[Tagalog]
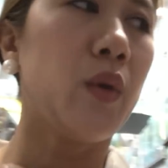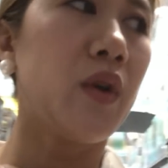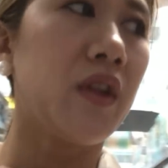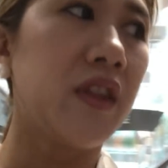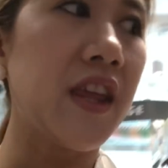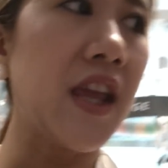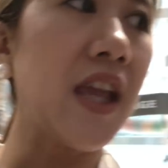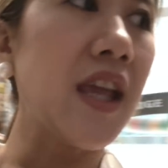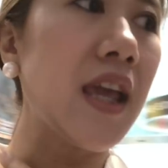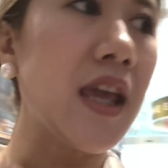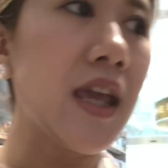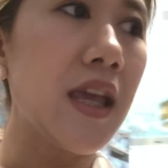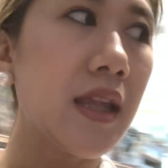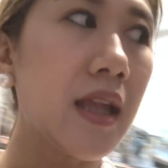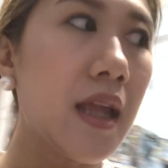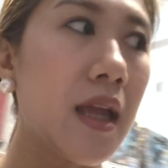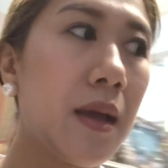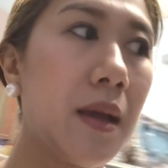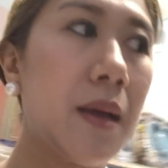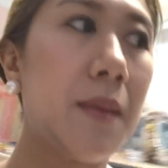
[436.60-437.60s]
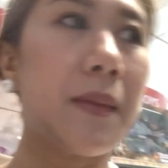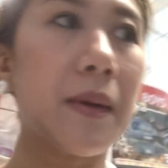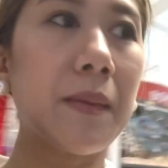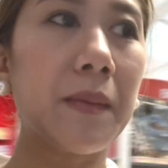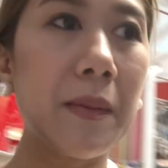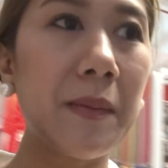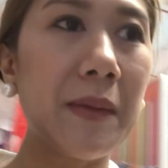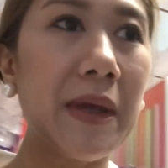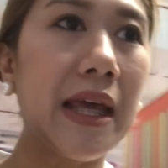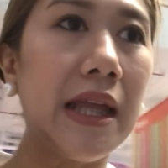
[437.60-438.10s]
We're thinking na
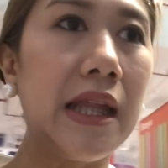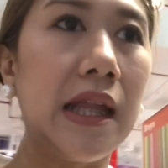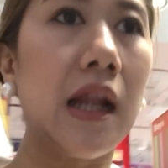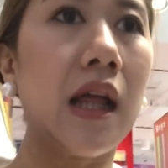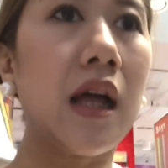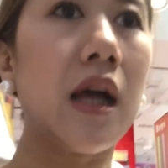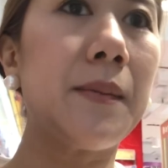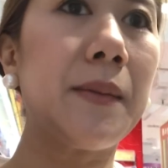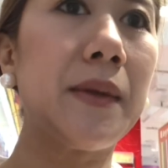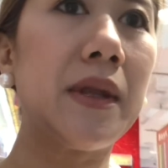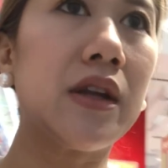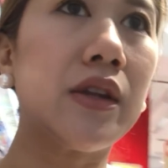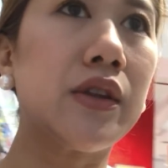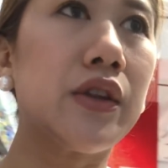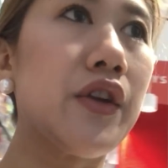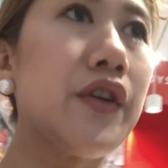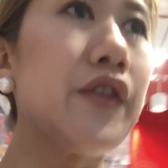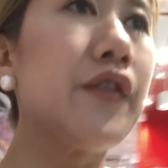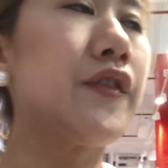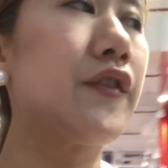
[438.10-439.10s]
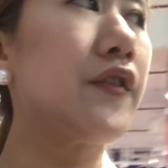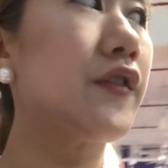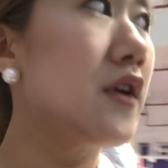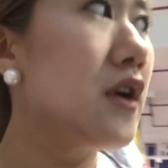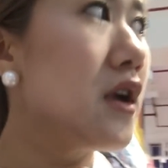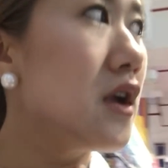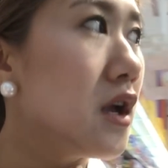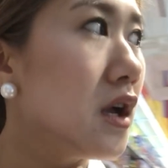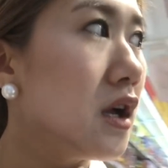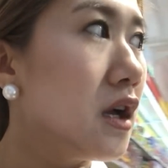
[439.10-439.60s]
magbibigay na kami ng Nerf
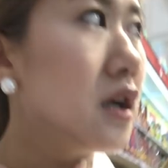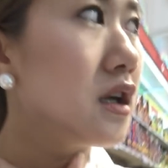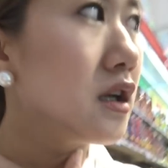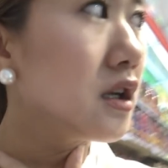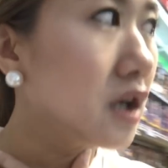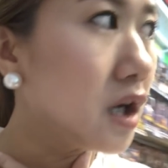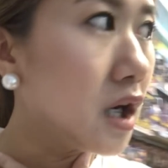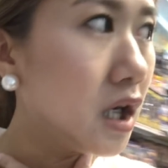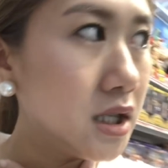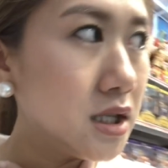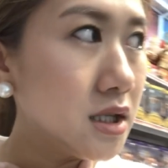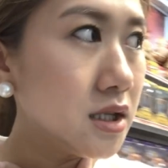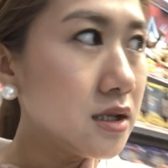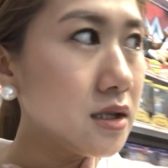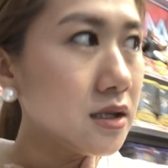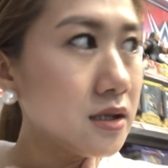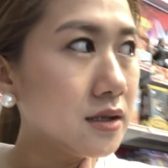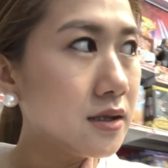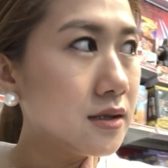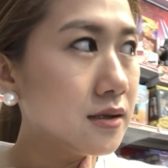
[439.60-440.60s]
gun